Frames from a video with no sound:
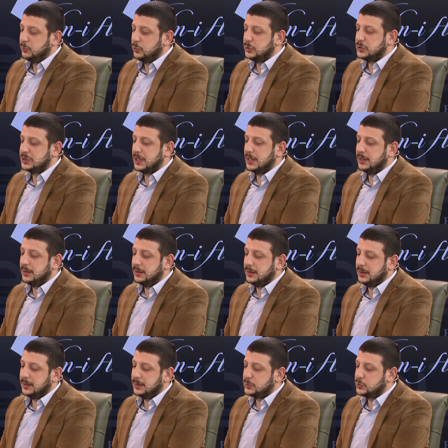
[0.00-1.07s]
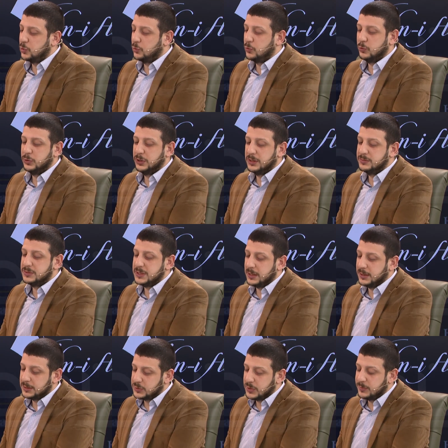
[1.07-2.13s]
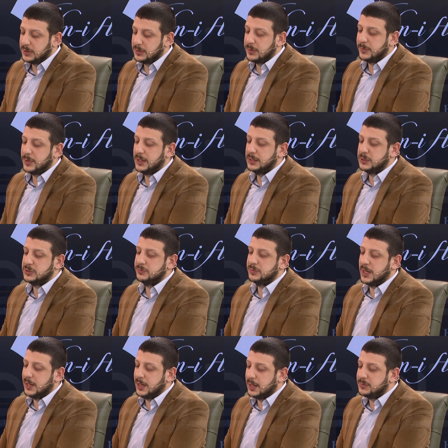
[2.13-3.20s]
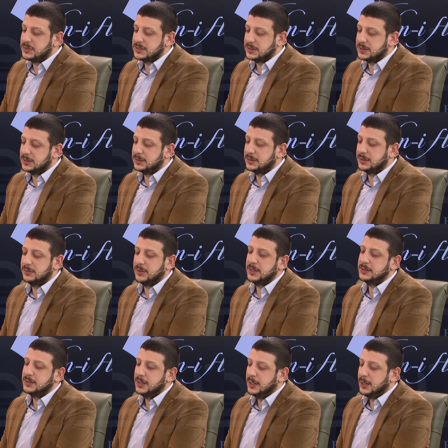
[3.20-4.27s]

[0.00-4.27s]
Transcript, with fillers: Bu işe e, çok oldu kimseye de açamadım ama içimde hala bir sıkıntı var.